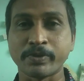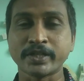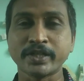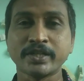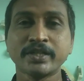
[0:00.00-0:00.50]

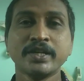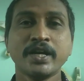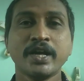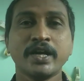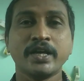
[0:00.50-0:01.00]
అనమాట
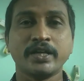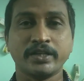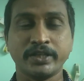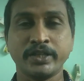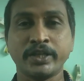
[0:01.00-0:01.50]

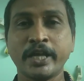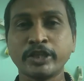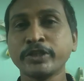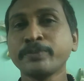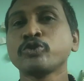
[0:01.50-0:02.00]
ఈ
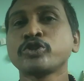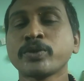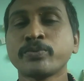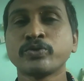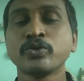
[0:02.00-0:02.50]
హెల్త్ టిప్
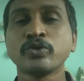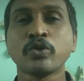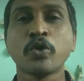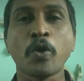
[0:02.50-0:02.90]
చూసే ముందు